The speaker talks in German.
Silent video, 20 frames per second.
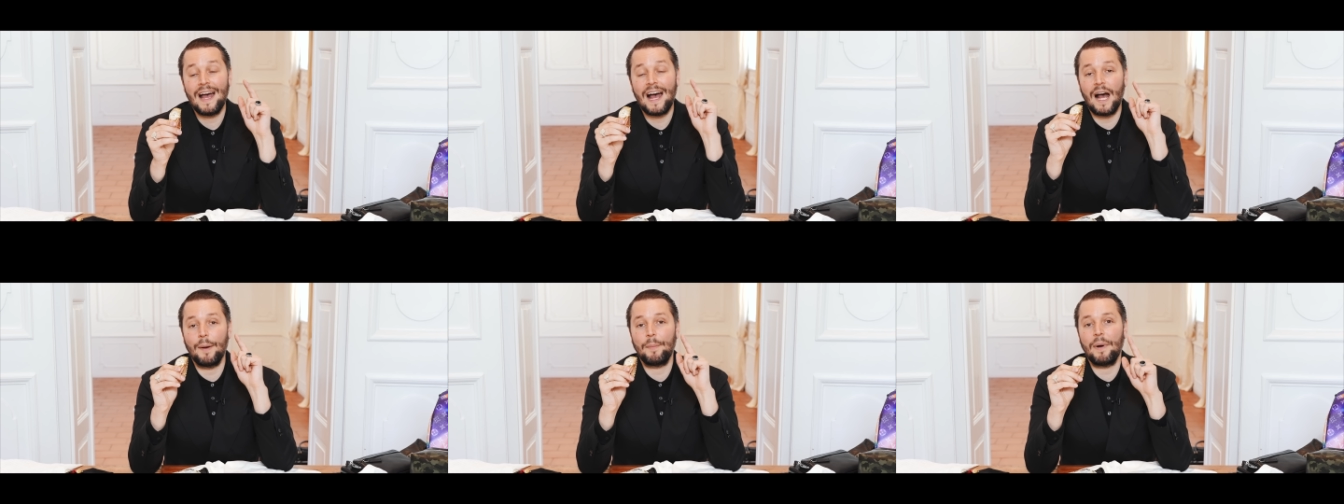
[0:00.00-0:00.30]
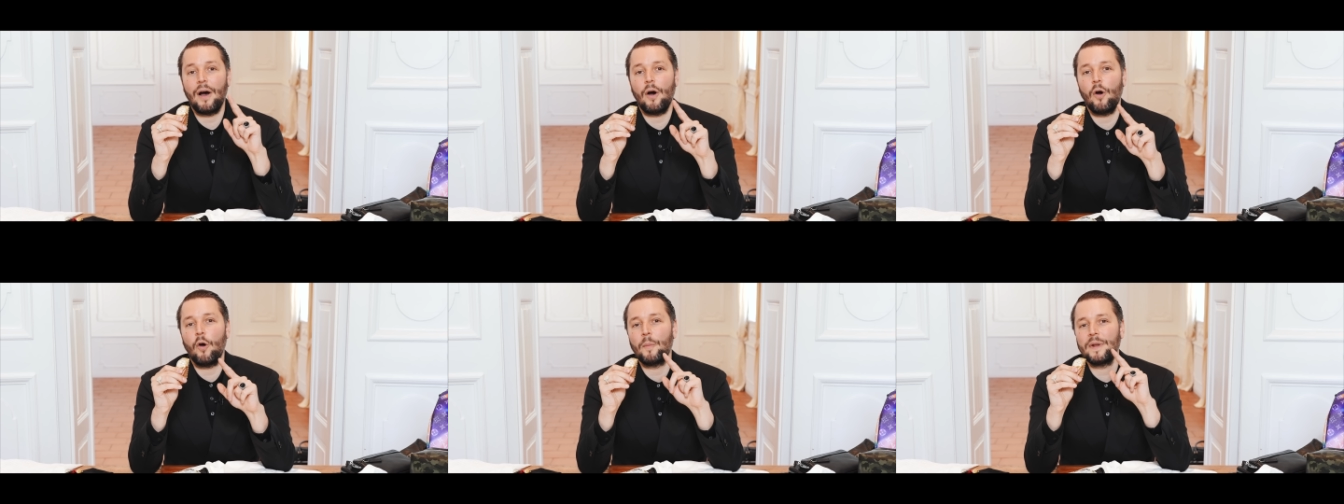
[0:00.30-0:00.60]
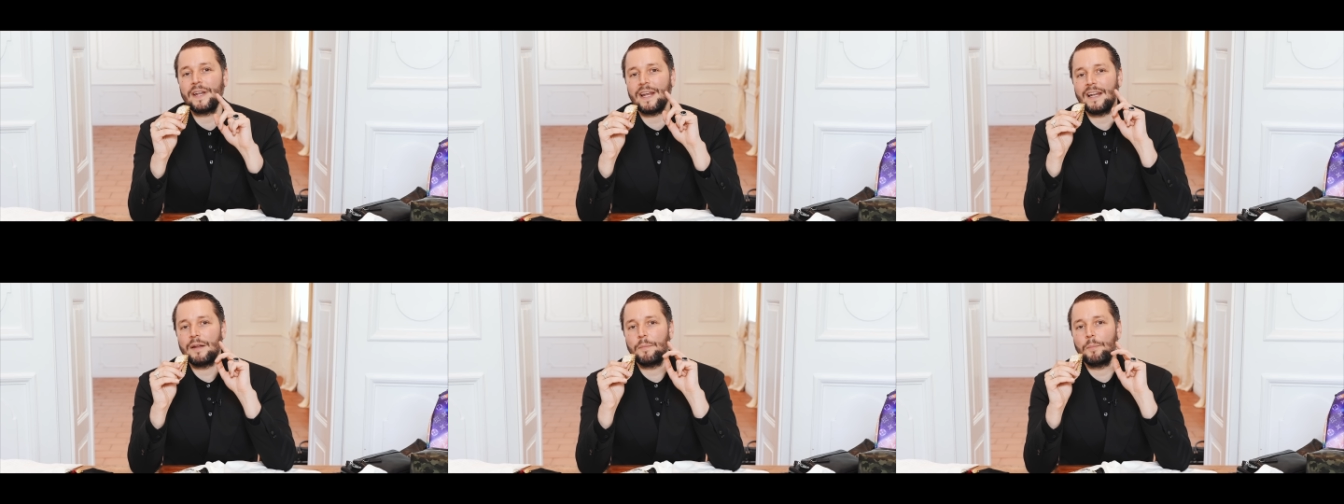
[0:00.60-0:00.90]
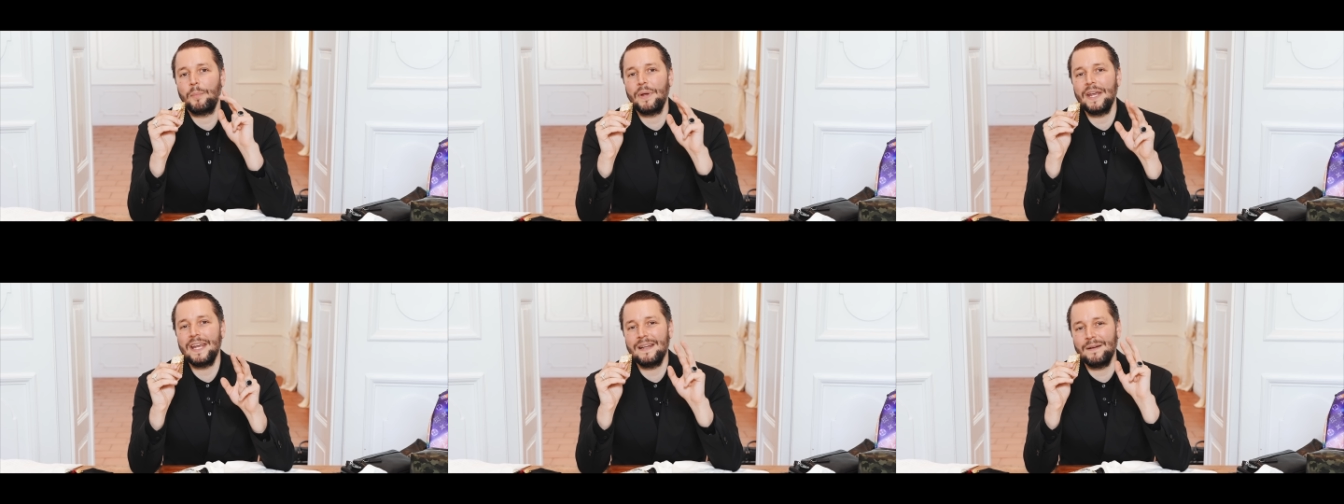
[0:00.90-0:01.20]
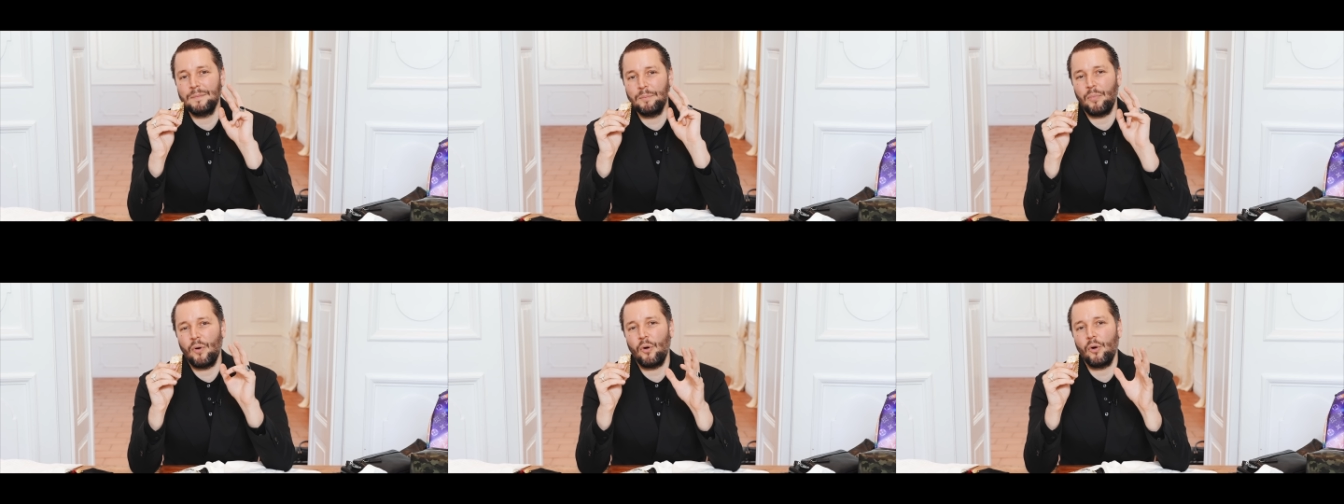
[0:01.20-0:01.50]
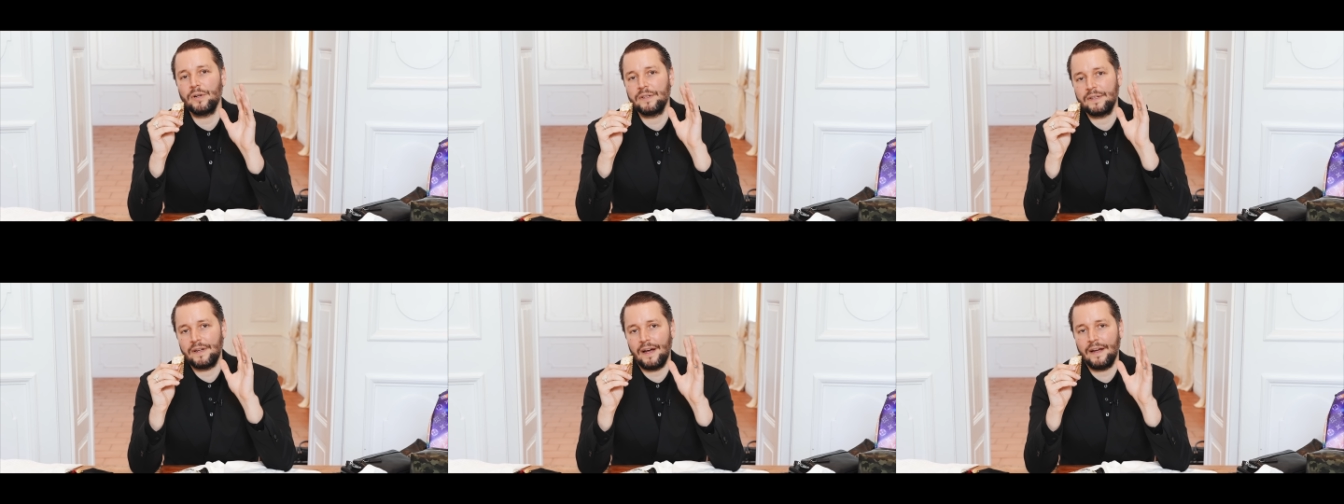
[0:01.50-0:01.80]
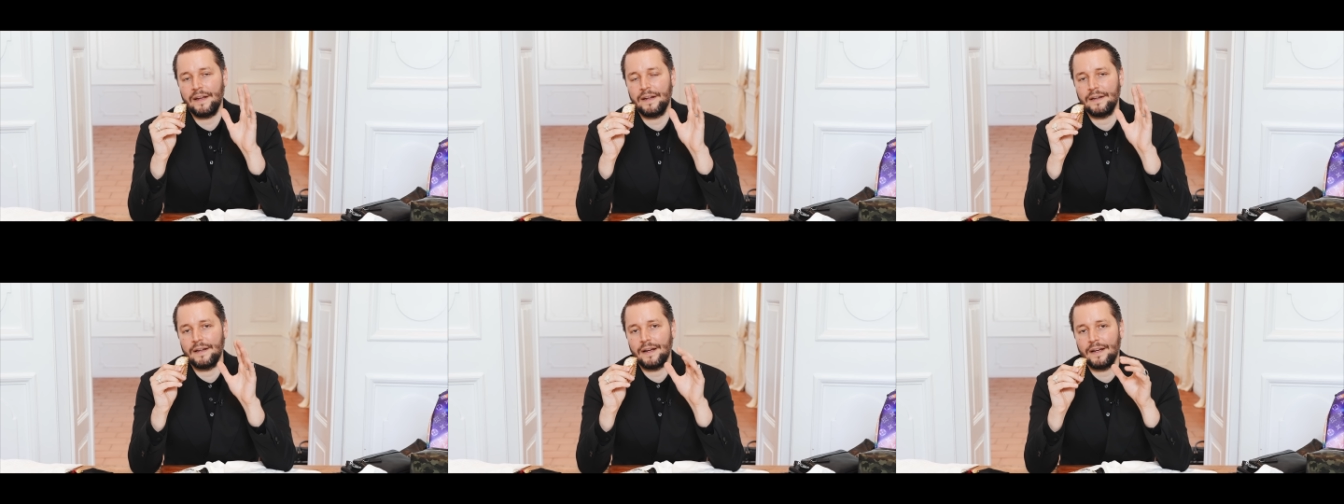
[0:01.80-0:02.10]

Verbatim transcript: aber auch mit einem Pinball Dial.